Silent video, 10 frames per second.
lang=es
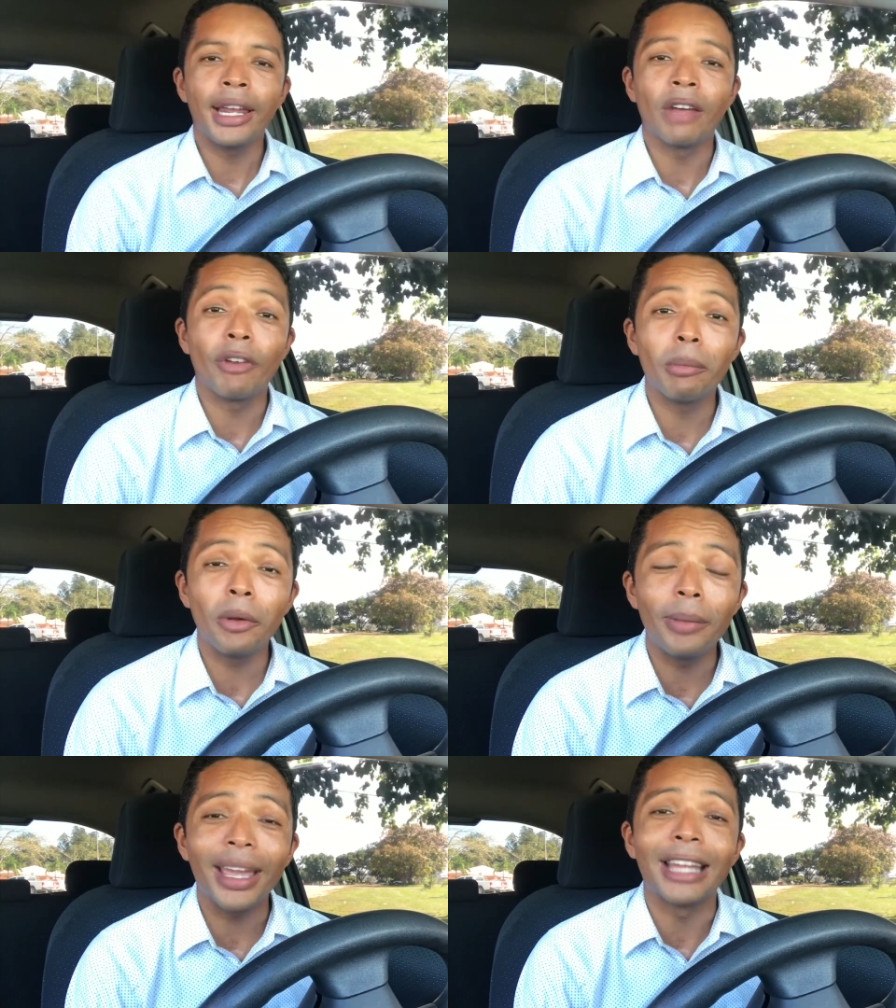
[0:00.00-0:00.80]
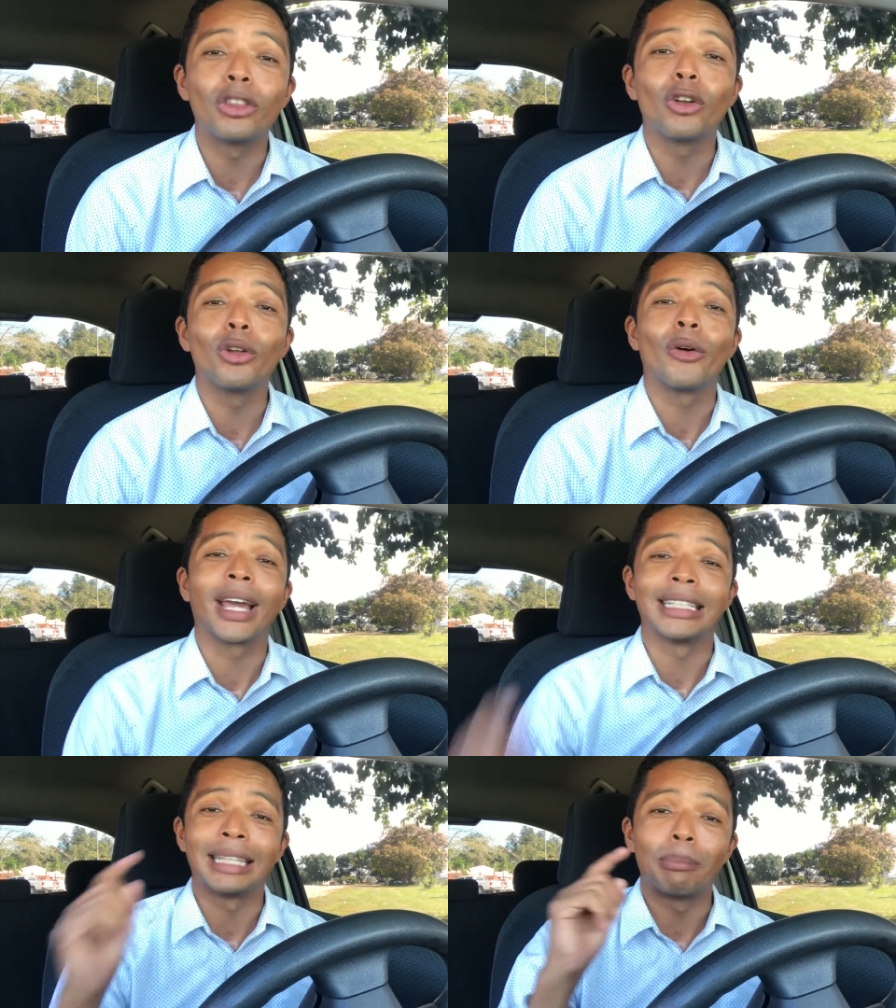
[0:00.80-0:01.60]
y le fue muy bien en todo
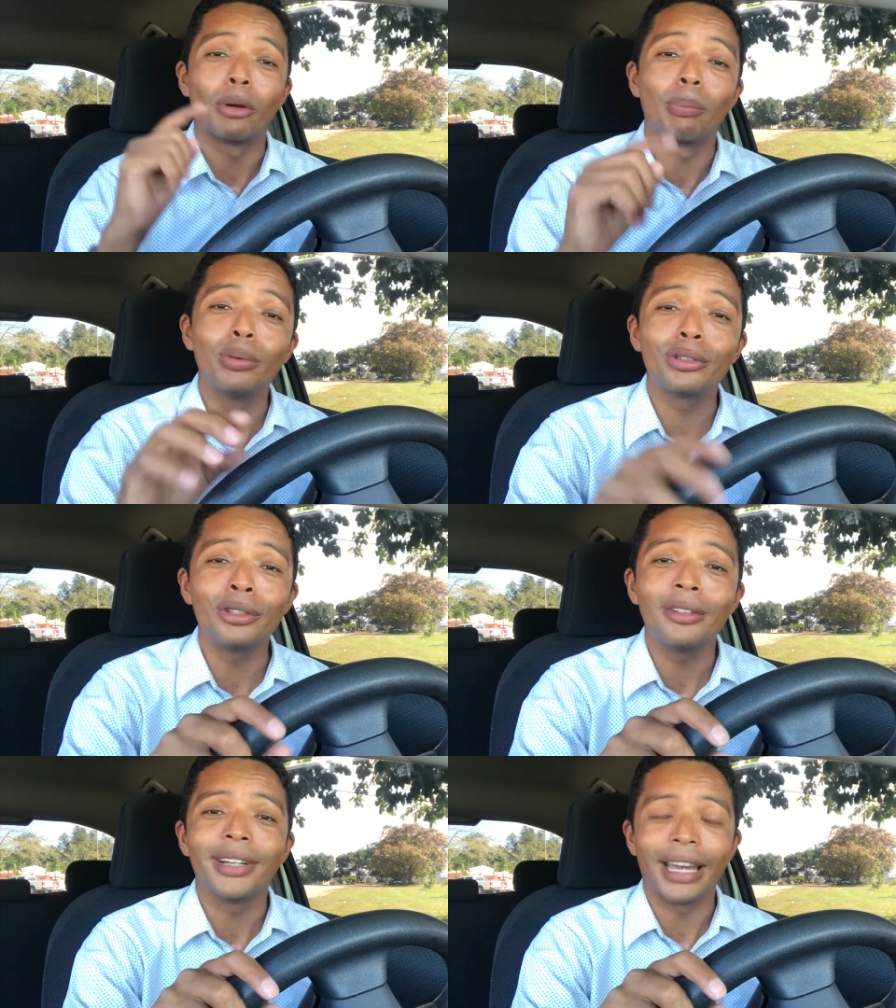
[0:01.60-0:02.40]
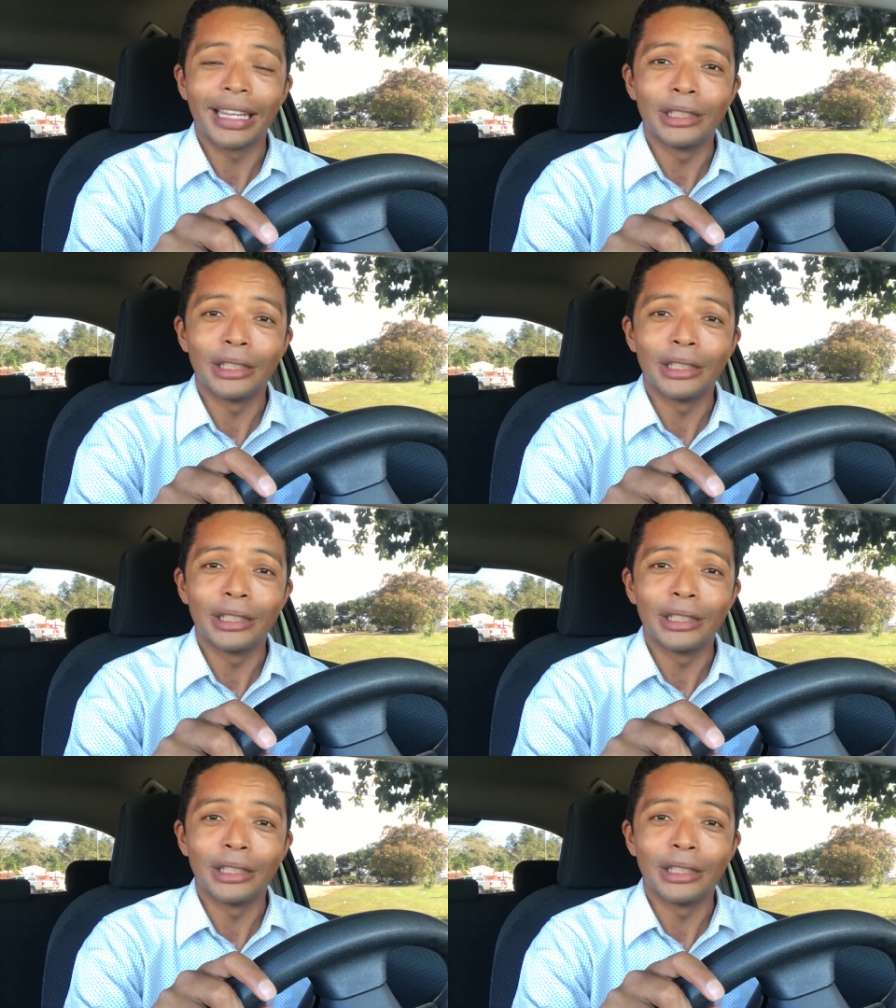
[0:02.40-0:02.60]
lo que se propuso e